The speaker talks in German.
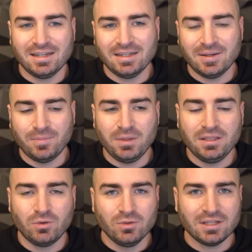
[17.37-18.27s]
äh,
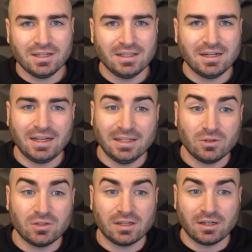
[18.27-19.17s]
mit künstlicher Intelligenz
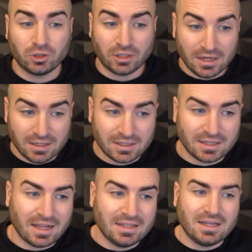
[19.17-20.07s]
sozusagen erstellst,
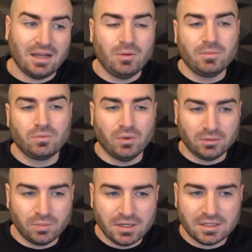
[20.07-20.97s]
das Ganze aber mit
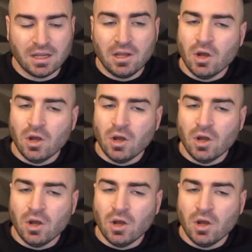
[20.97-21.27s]
WordPress.